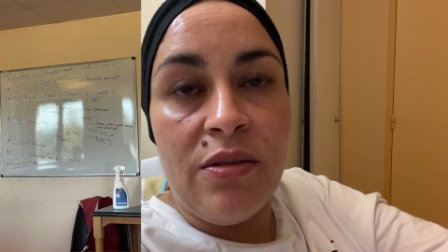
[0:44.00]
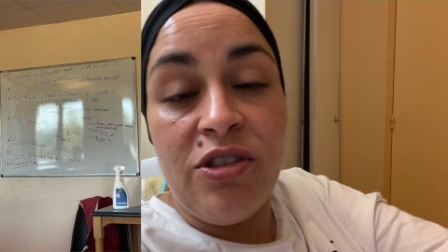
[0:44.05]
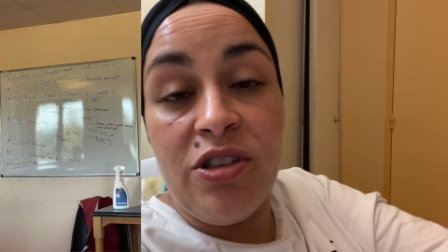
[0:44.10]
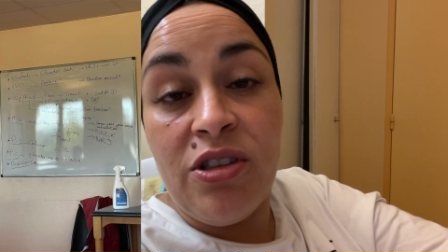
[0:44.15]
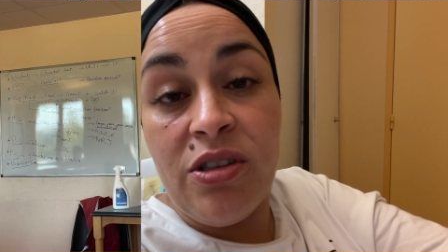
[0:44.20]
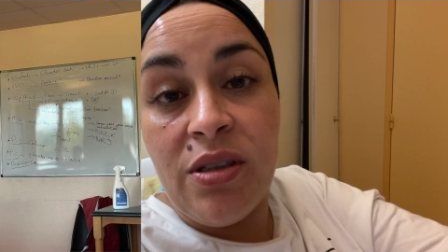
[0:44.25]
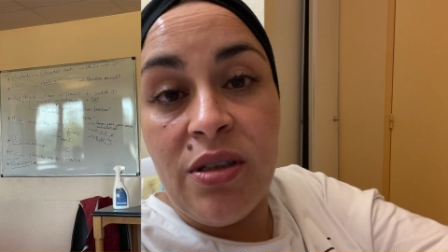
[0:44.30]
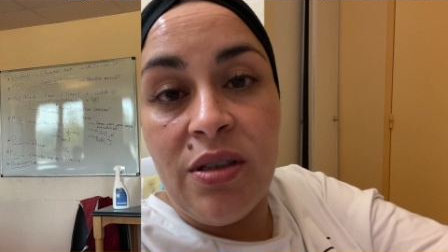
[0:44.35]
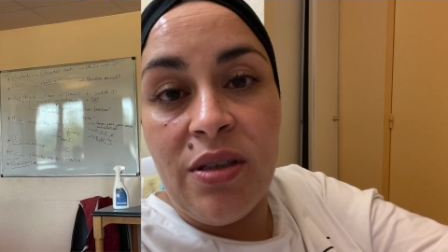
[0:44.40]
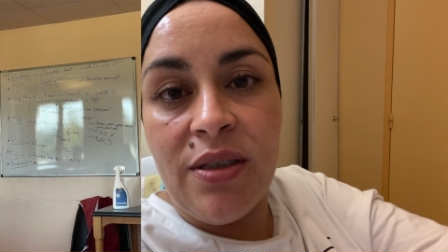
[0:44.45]

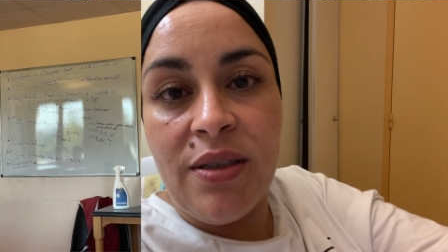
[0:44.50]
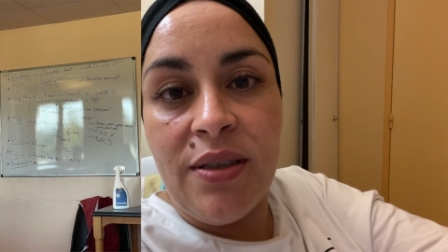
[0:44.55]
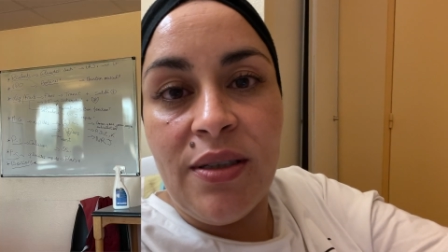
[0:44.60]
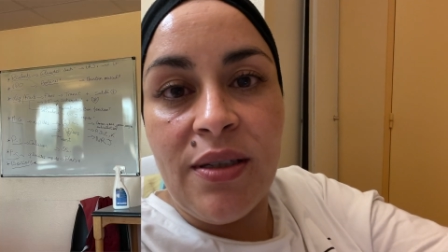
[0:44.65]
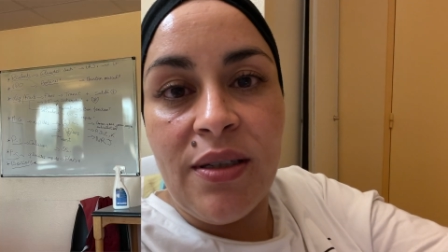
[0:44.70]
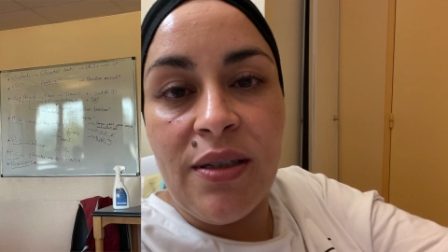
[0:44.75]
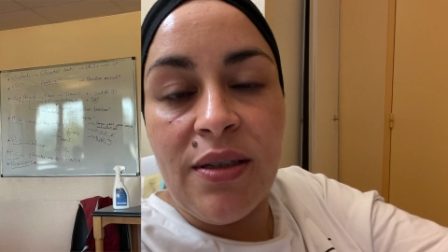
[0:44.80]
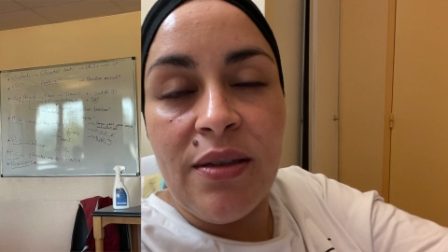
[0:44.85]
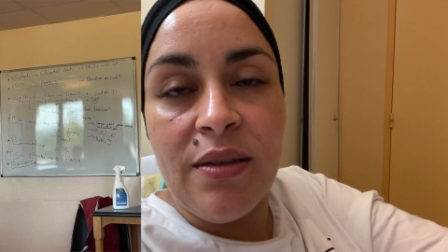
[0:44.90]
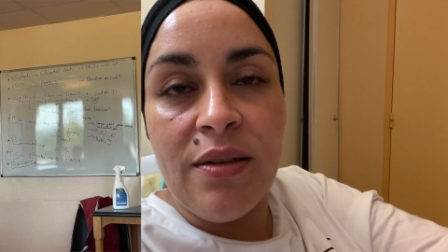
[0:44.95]

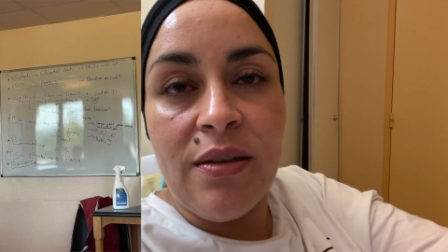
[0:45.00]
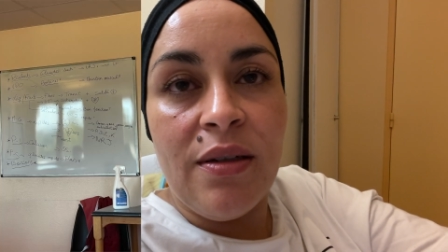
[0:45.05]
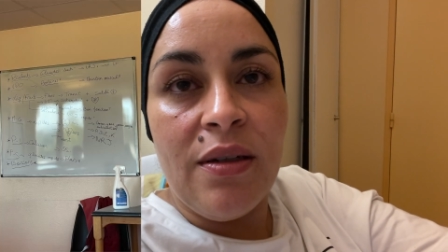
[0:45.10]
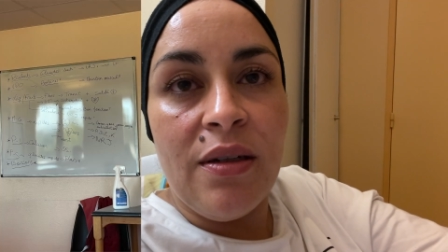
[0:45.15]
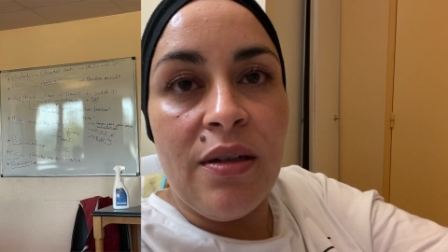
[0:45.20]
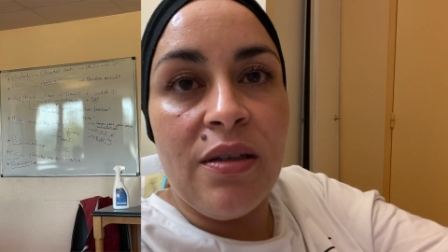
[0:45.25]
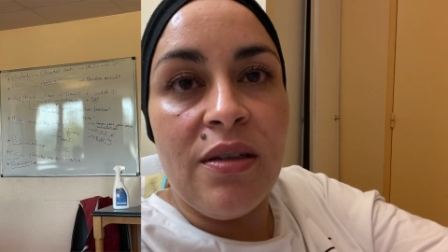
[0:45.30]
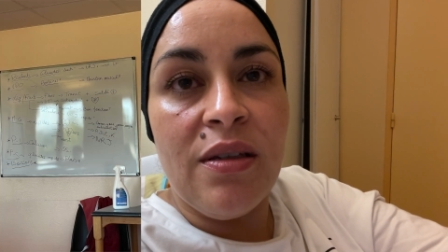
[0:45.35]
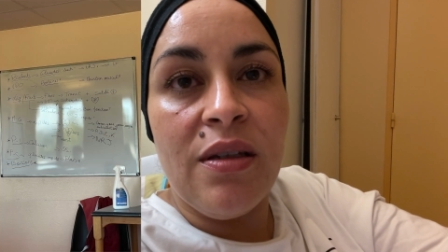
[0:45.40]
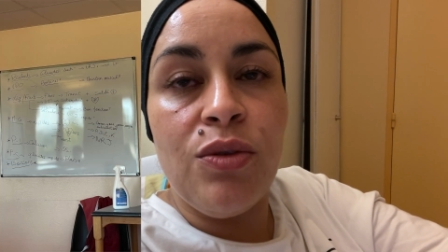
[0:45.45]
diététique,
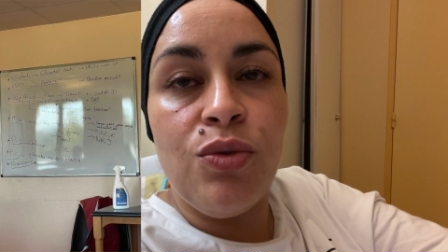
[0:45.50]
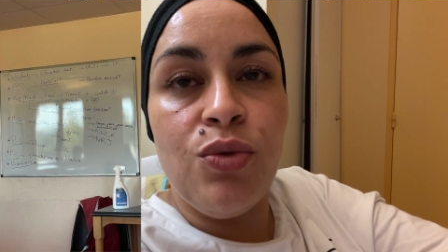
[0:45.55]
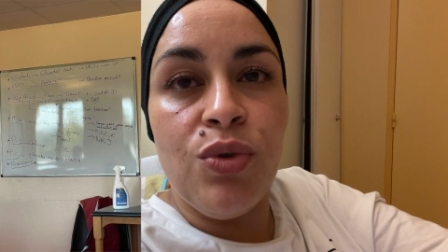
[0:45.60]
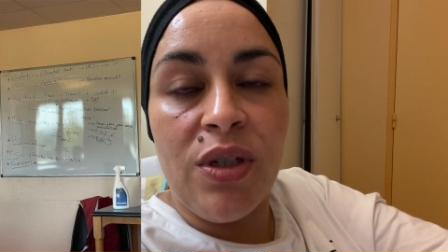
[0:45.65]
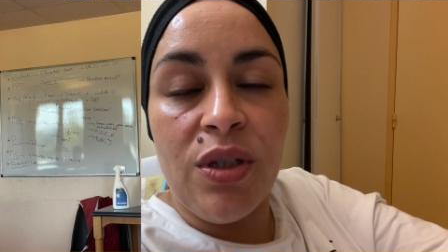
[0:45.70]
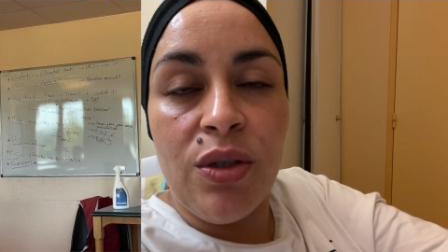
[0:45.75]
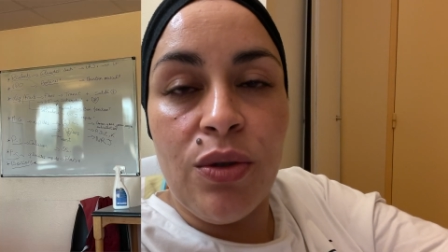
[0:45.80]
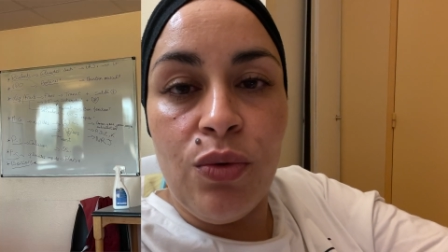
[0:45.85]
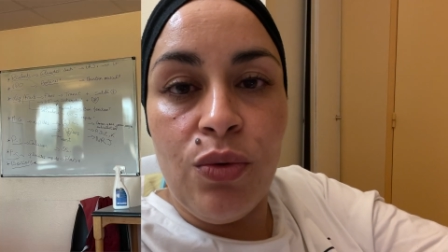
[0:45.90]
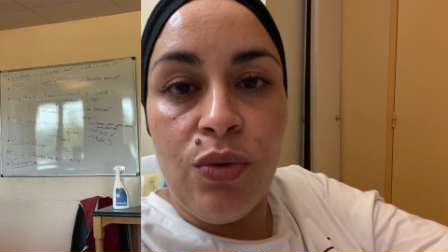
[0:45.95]
qui a
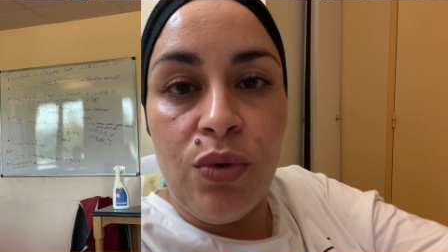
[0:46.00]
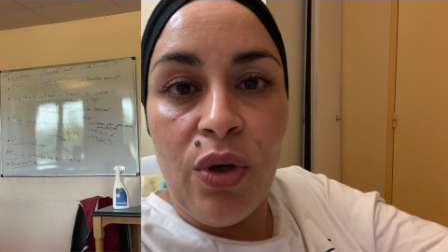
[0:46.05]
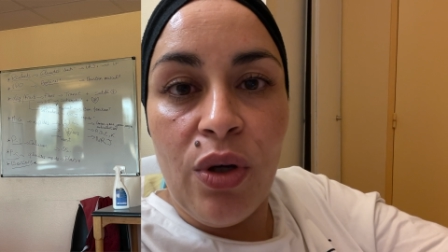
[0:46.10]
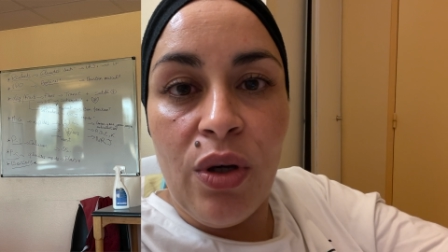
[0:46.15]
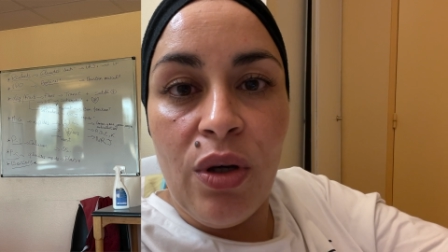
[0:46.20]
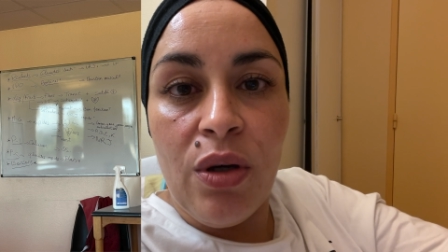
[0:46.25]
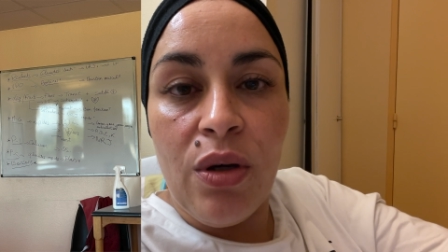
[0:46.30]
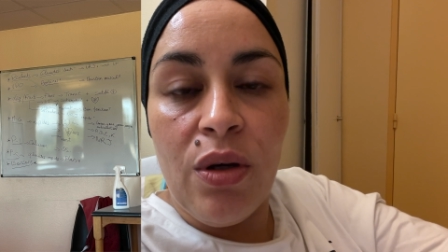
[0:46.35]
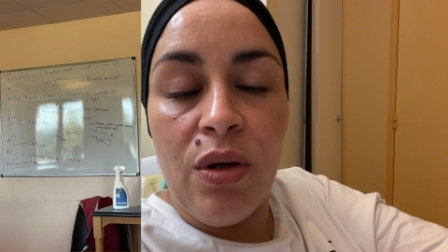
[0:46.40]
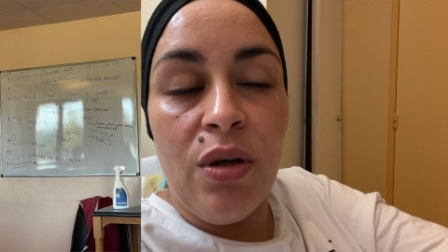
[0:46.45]
duré une
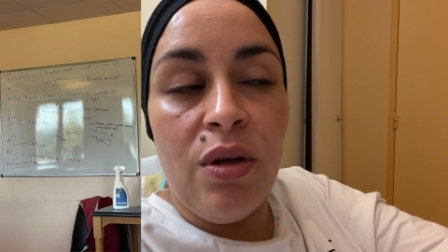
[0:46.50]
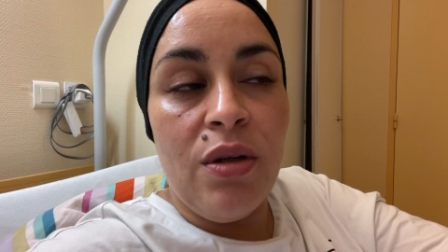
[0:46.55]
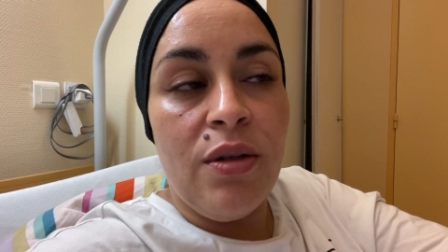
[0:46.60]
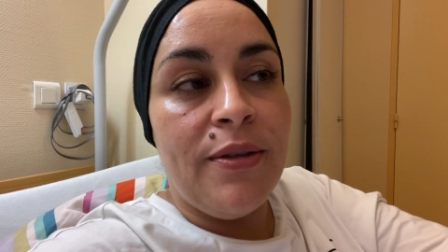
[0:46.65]
heure.